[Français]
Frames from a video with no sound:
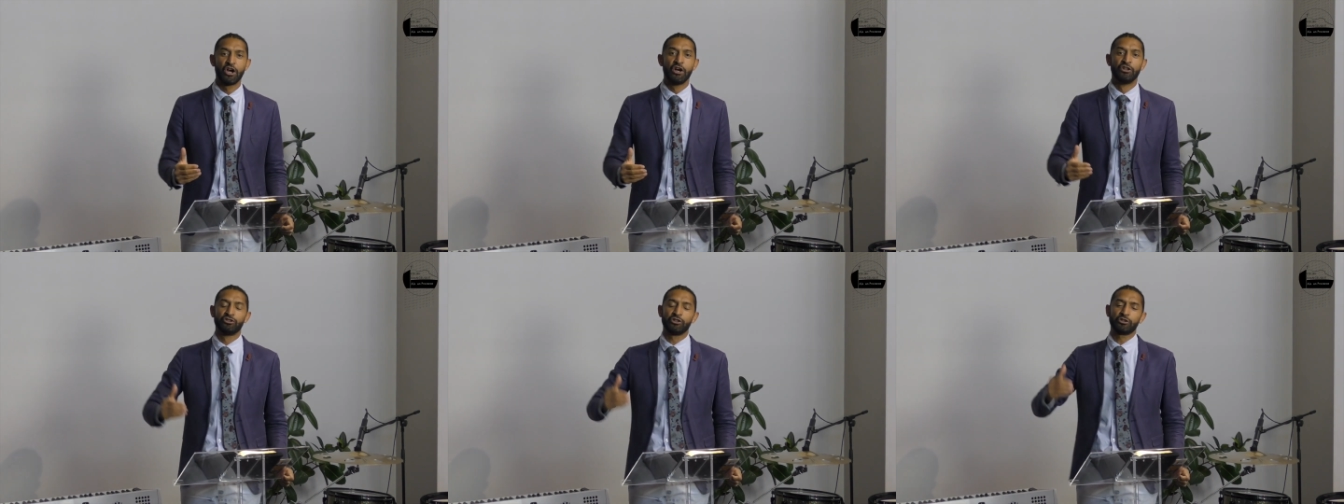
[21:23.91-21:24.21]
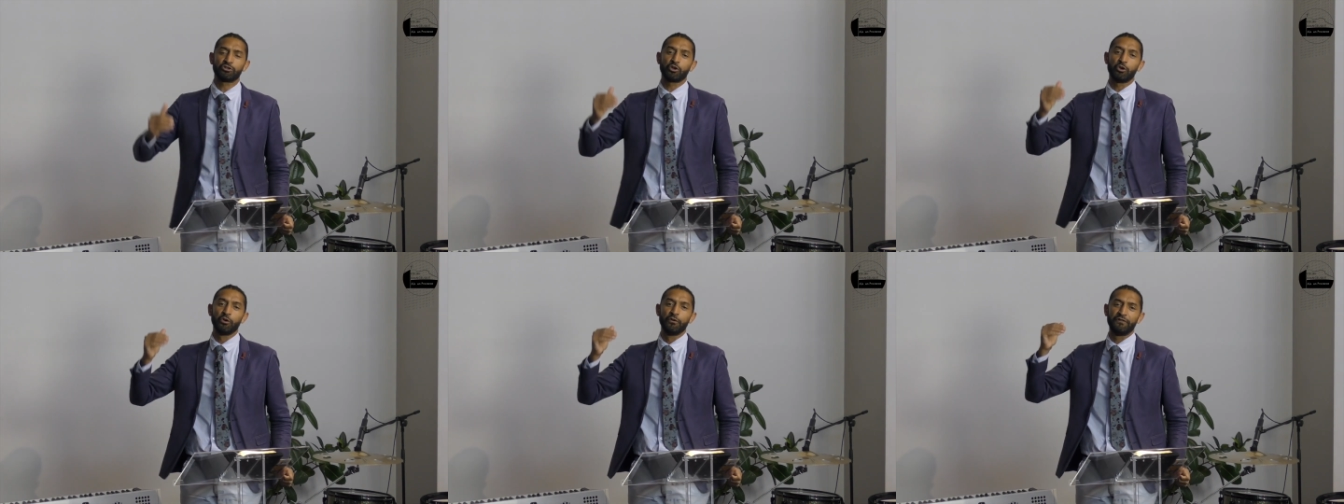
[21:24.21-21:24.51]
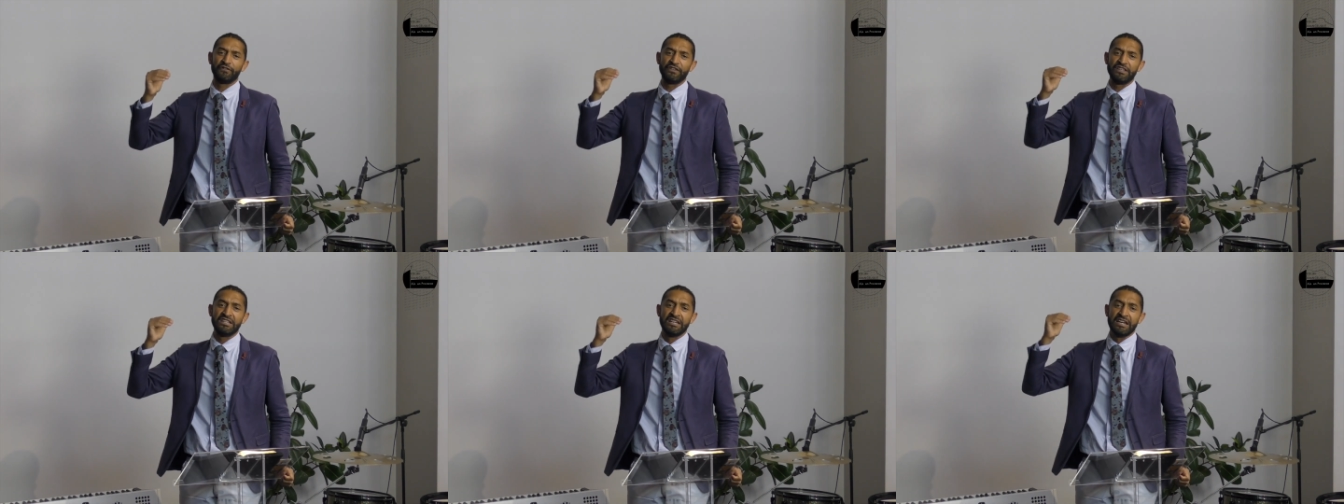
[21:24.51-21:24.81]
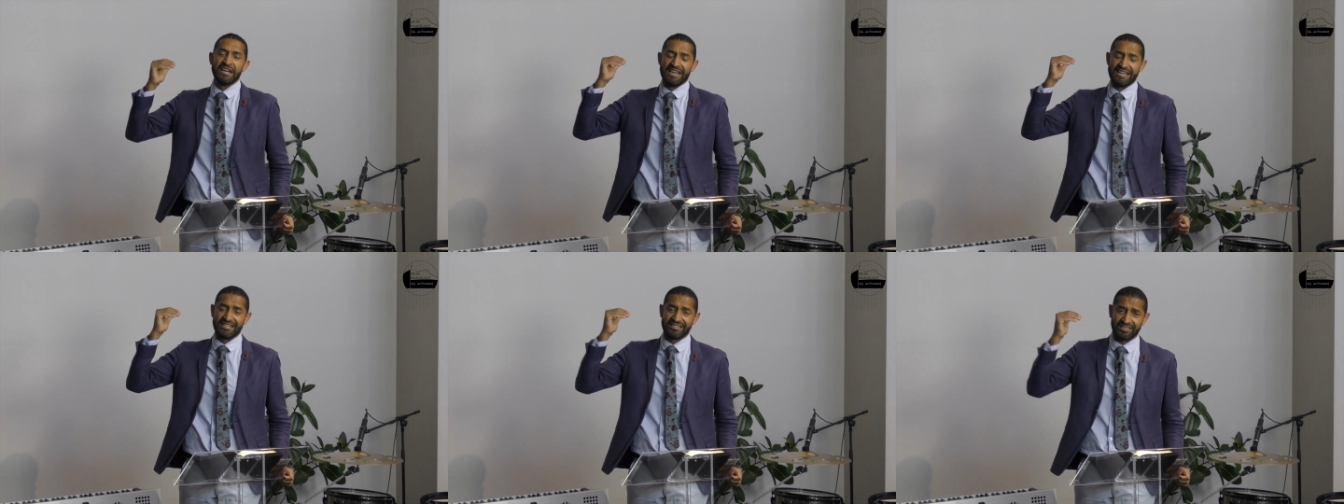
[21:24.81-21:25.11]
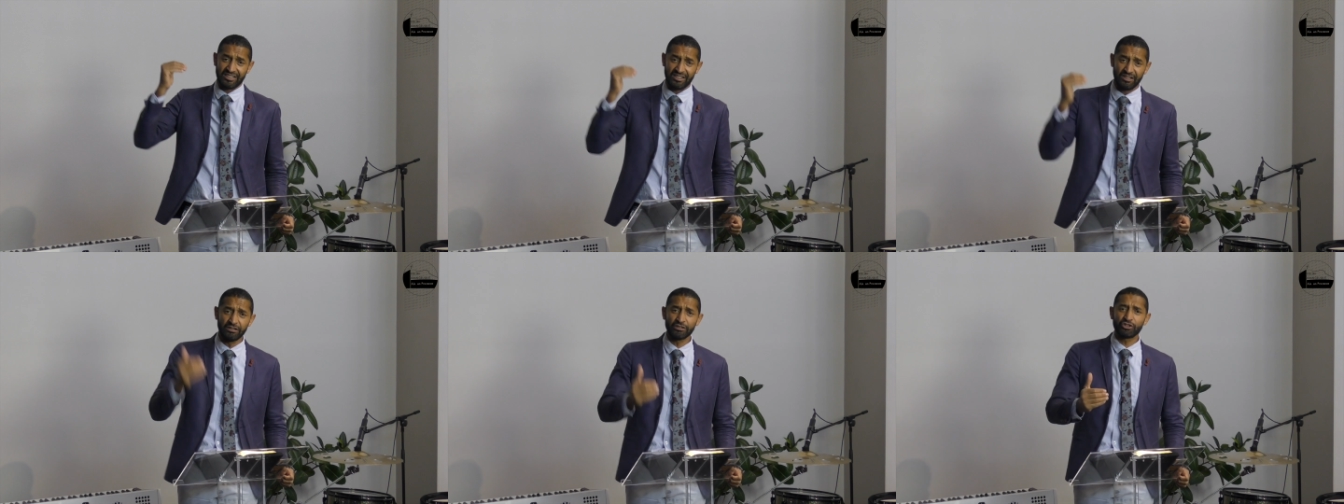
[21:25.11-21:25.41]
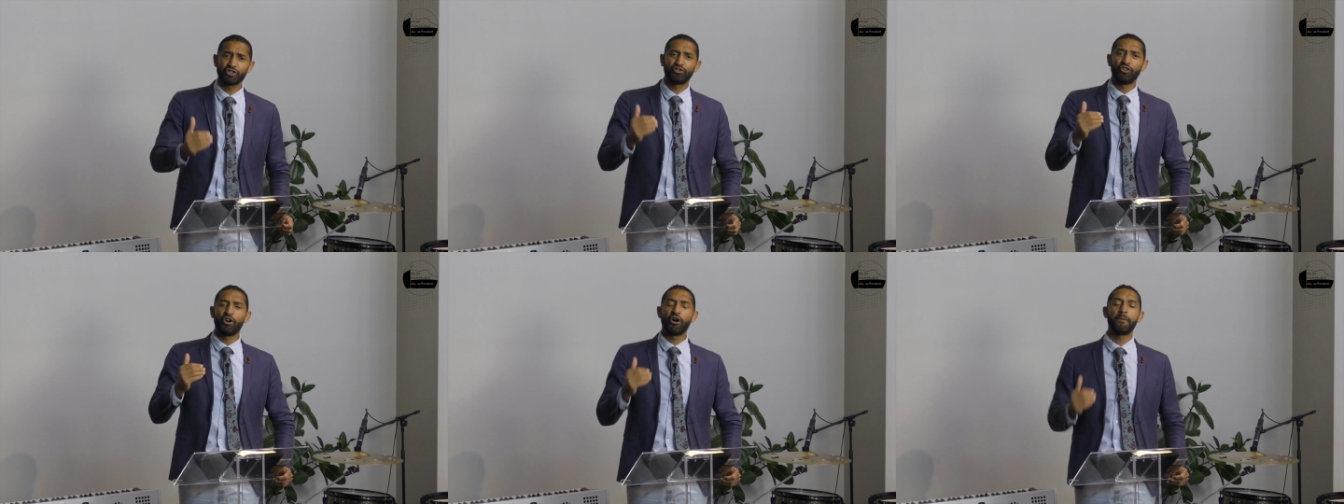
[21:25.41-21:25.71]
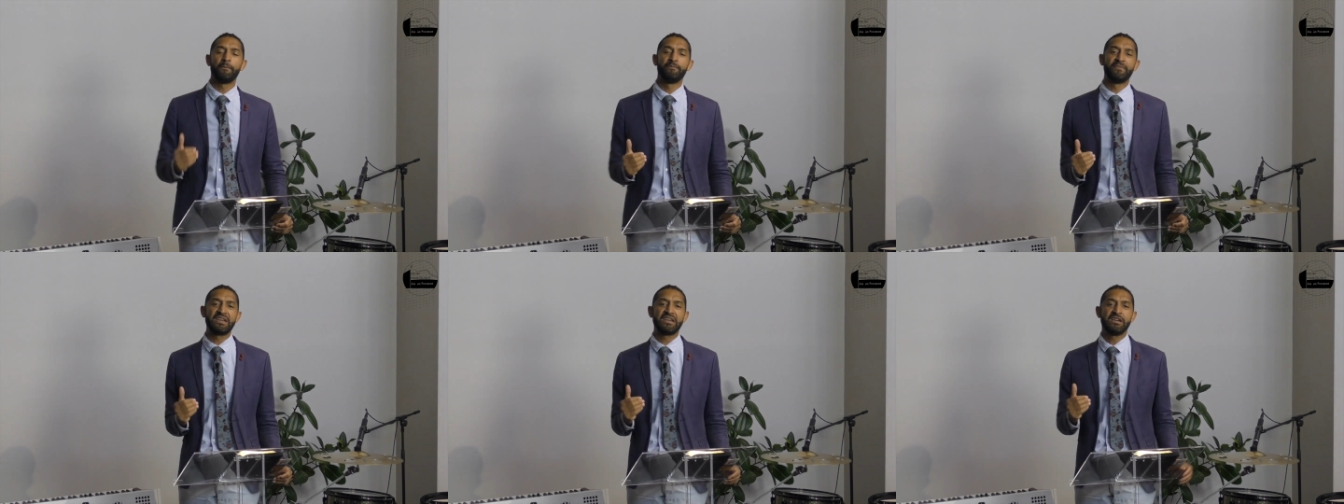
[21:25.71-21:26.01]
notre vie est
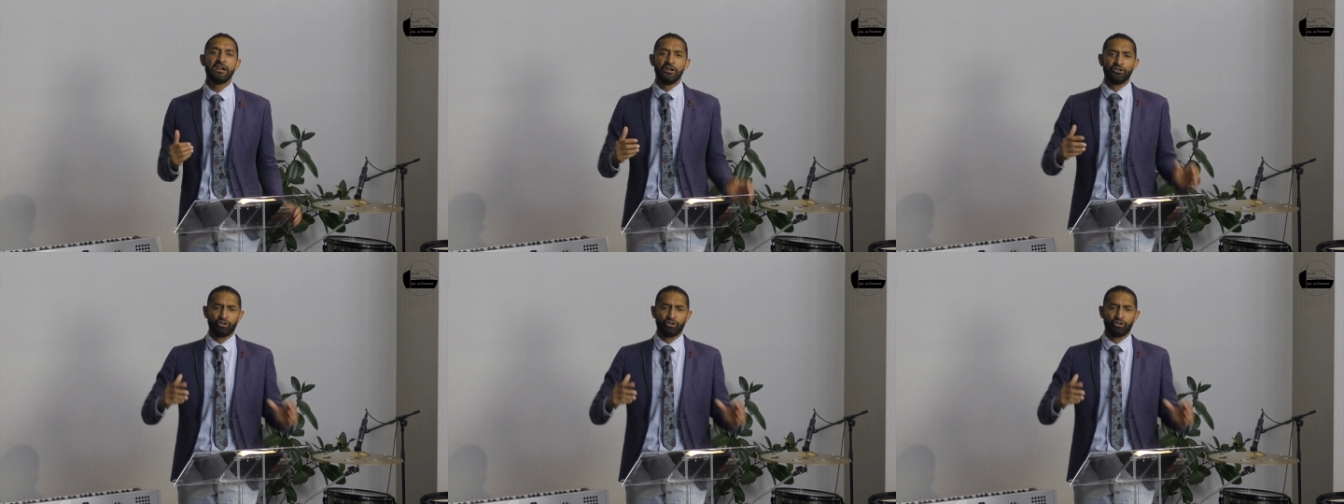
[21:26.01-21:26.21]
transformée,